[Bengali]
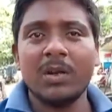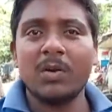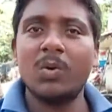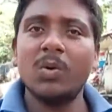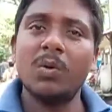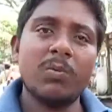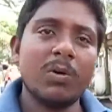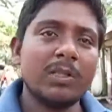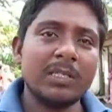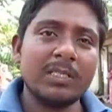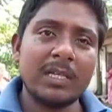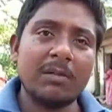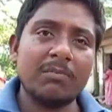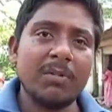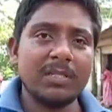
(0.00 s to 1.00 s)
ঘুরপথে
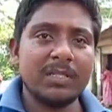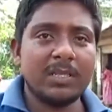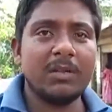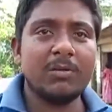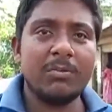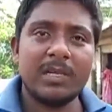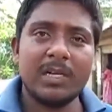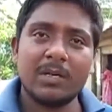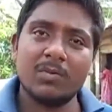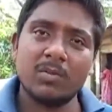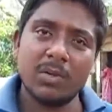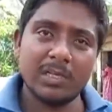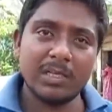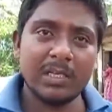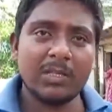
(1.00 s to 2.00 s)
চার পাঁচ কিলোমিটার
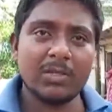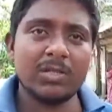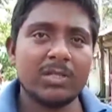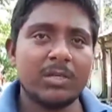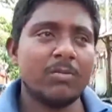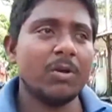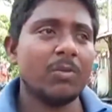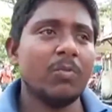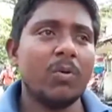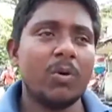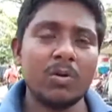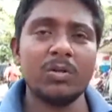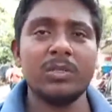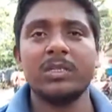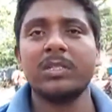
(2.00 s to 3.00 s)
ঘুরে যেতে হচ্ছে এবং বড়
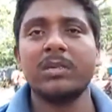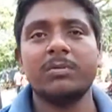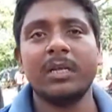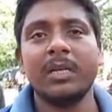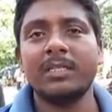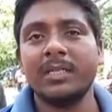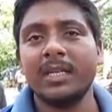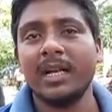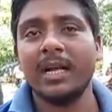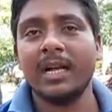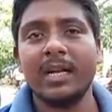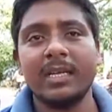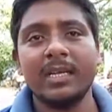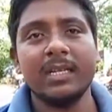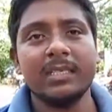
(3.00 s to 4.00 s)
যেসব চার চাকা
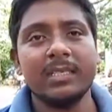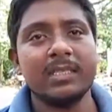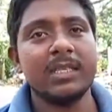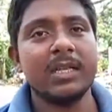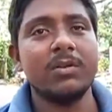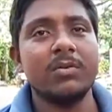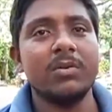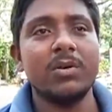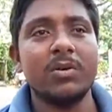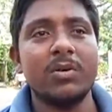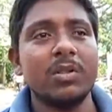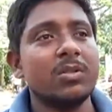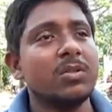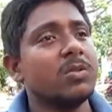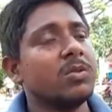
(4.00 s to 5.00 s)
গাড়ি আছে সেগুলো
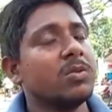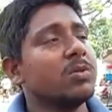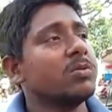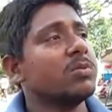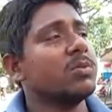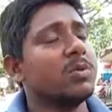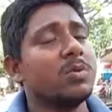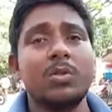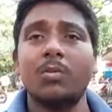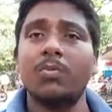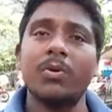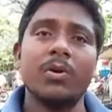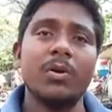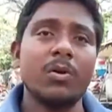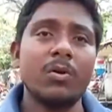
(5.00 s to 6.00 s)
অন্তত চোদ্দো
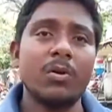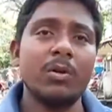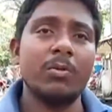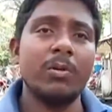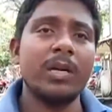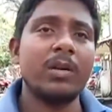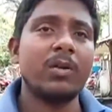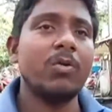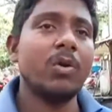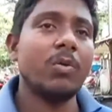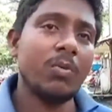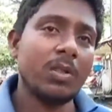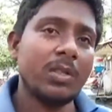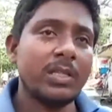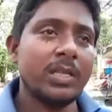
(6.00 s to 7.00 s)
পনেরো কিলোমিটার
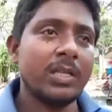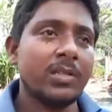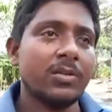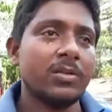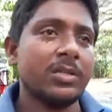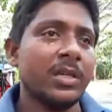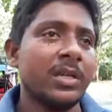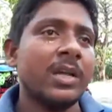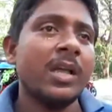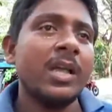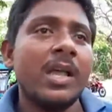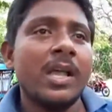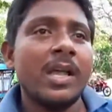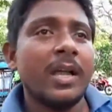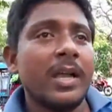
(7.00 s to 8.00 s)
ঘোরপথে যেতে হচ্ছে
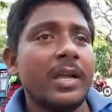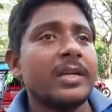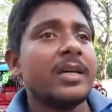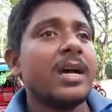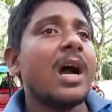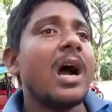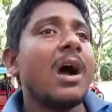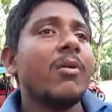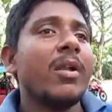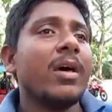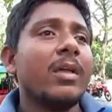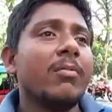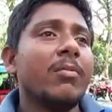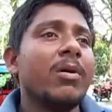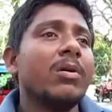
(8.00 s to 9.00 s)
এটা হাওড়া
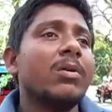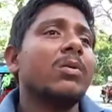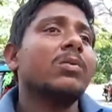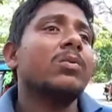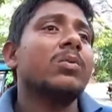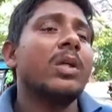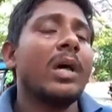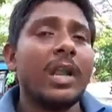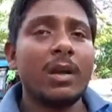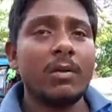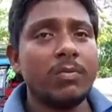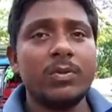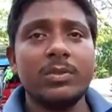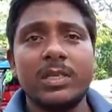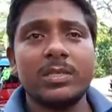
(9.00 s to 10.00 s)
এবং
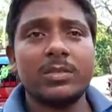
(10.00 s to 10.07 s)
উদানারপুর যে